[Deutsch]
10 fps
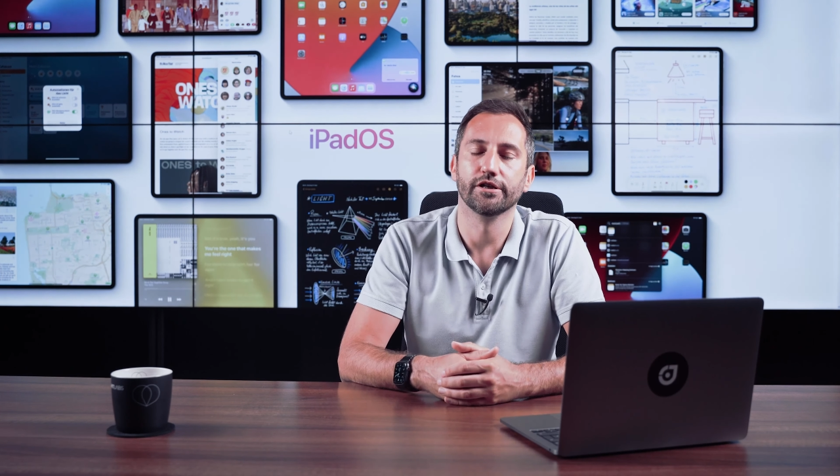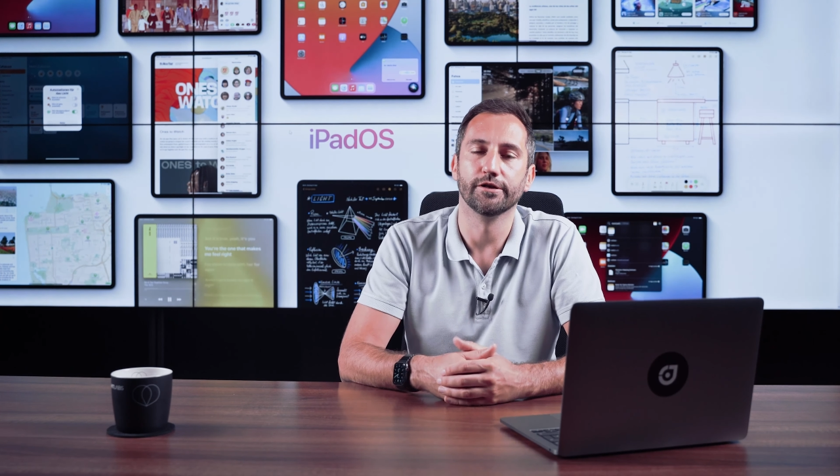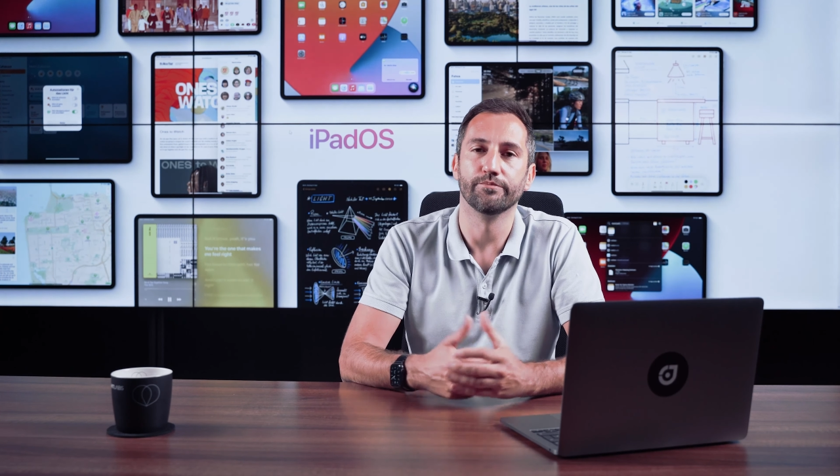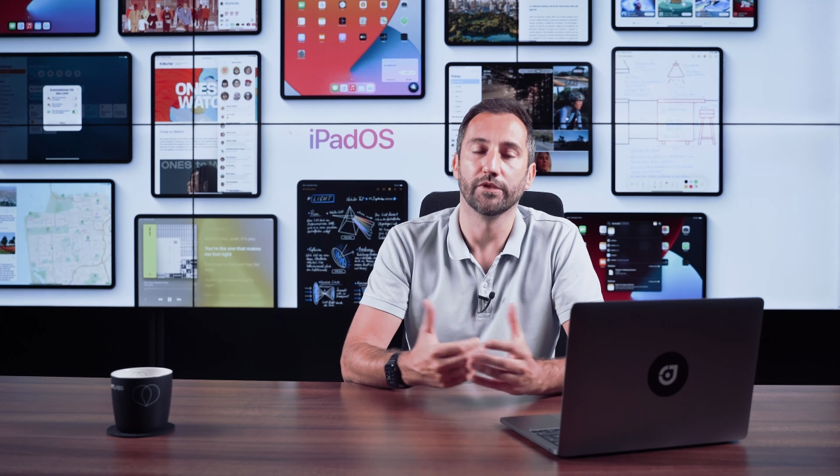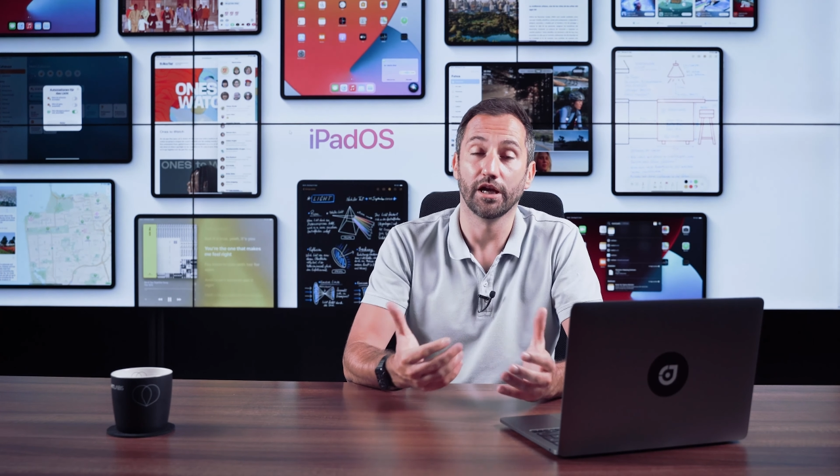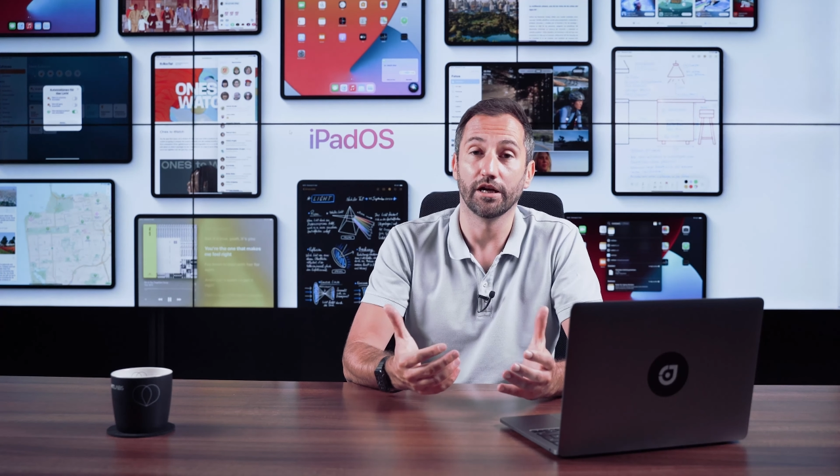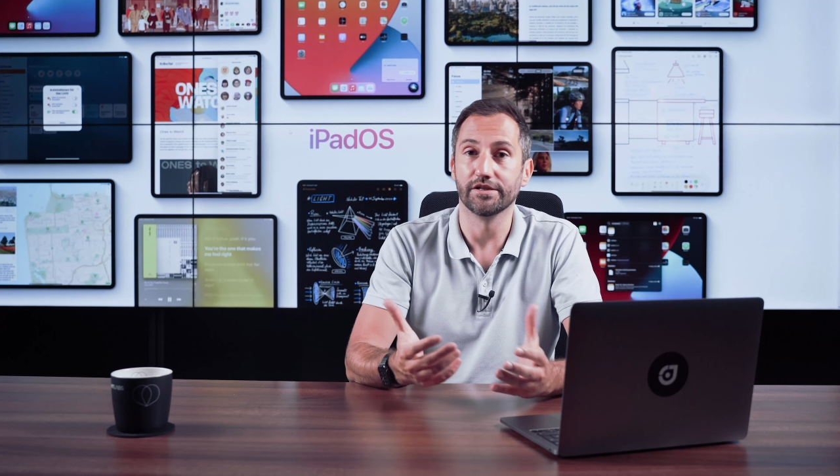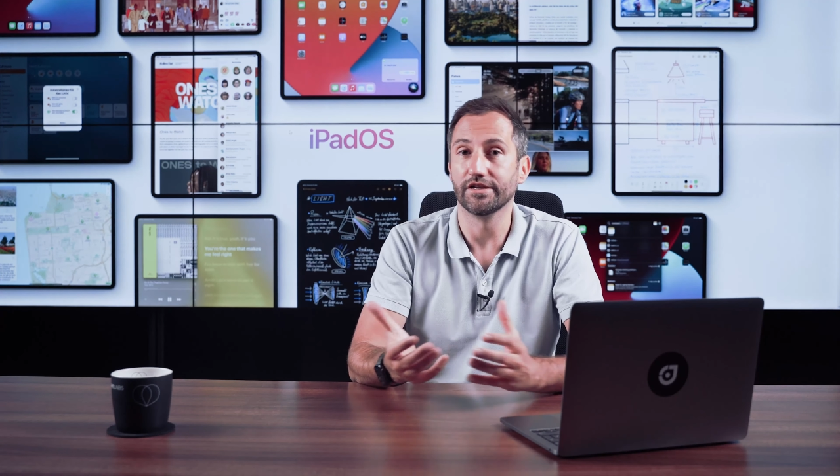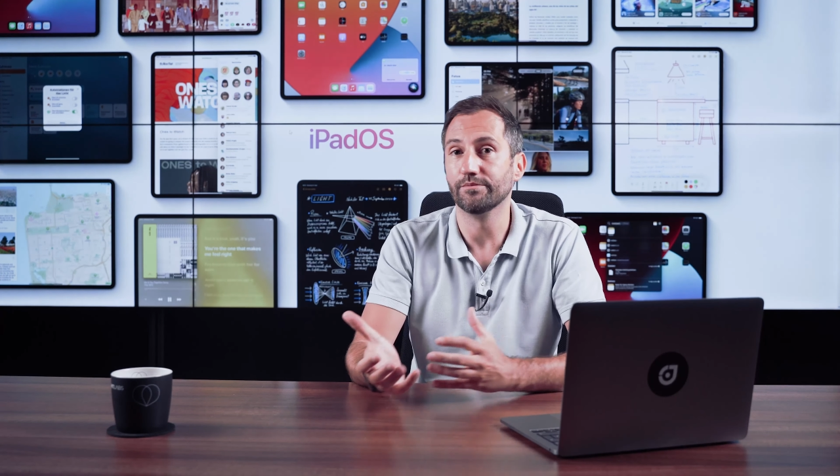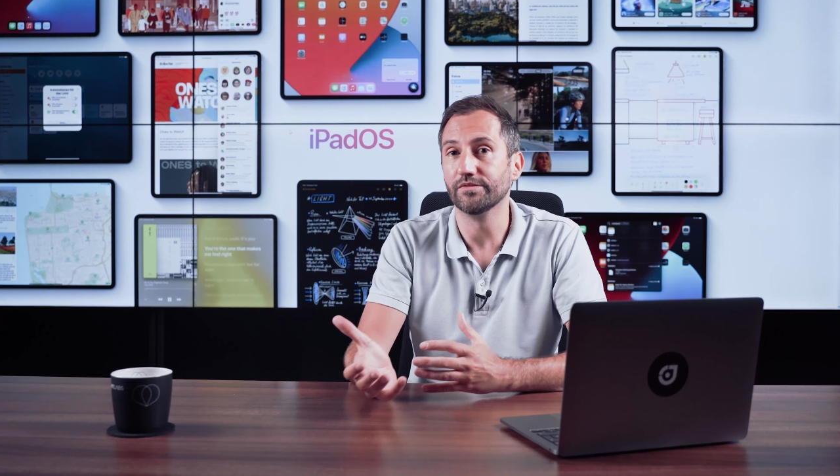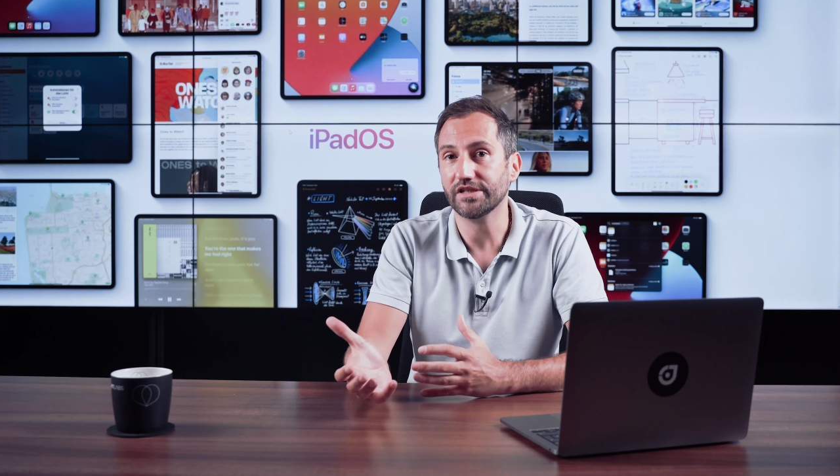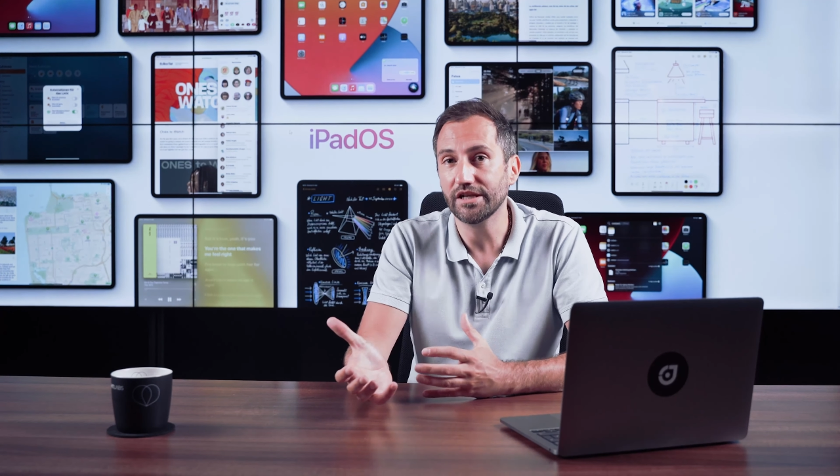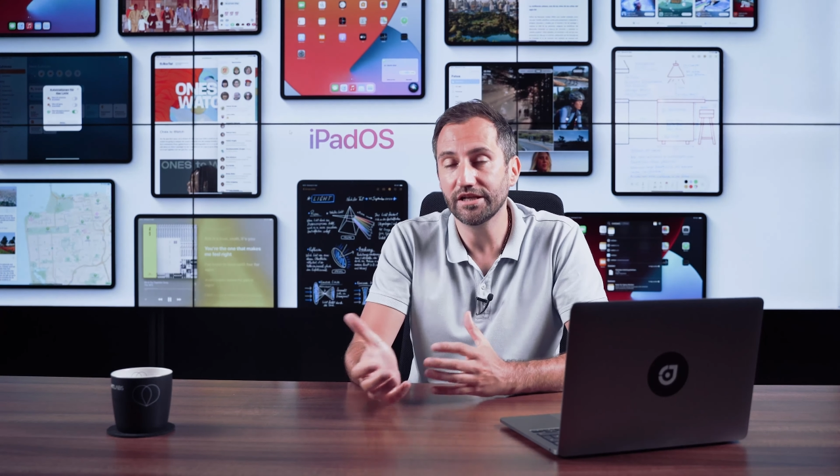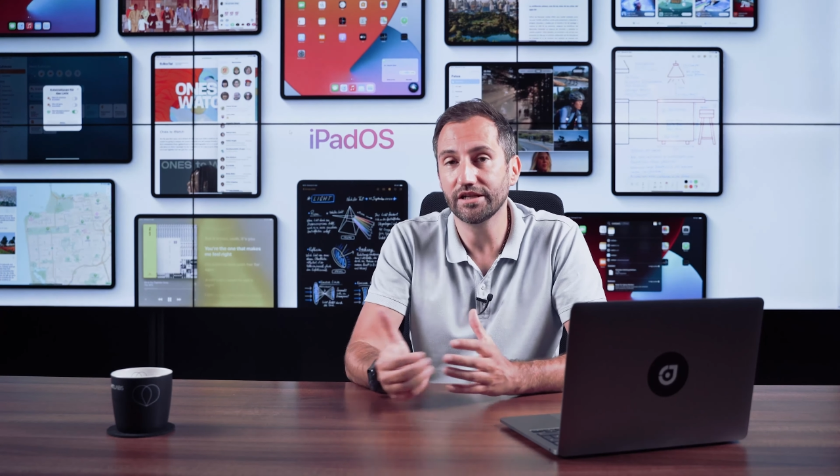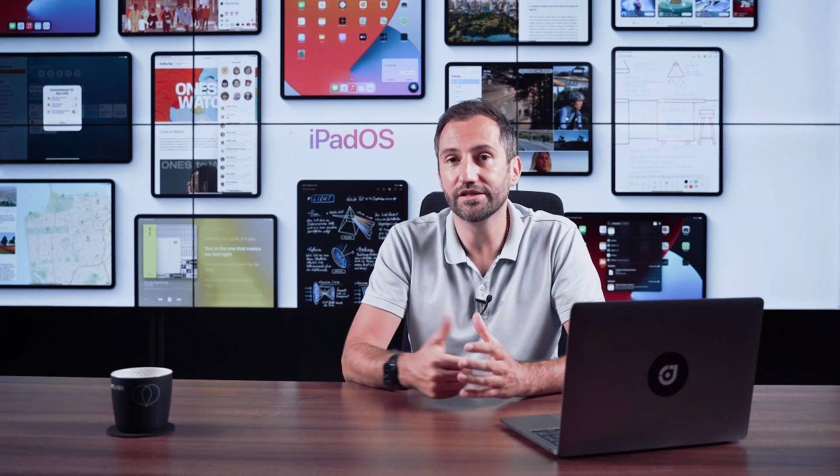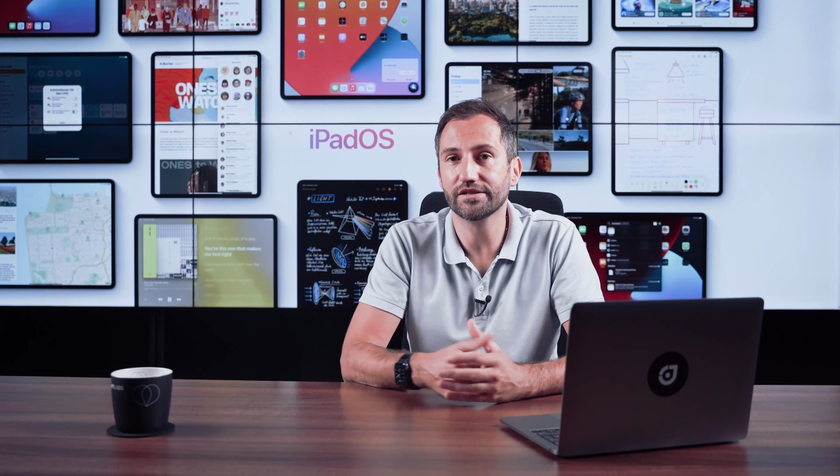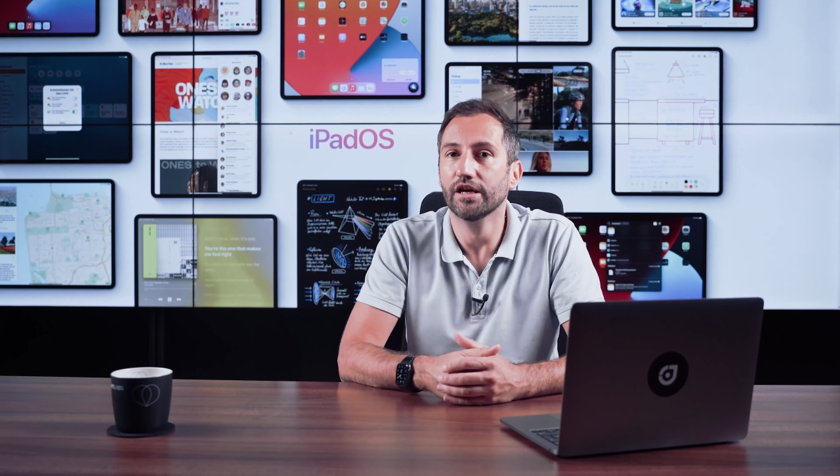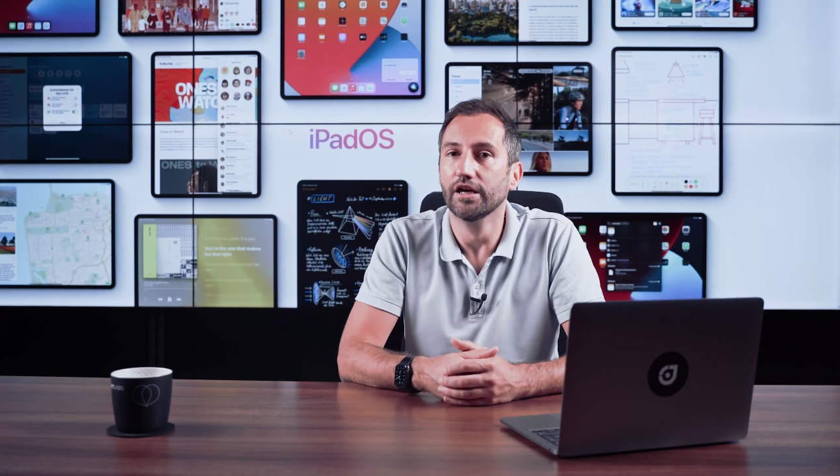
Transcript: ähm, ja, es eben sinnig ist,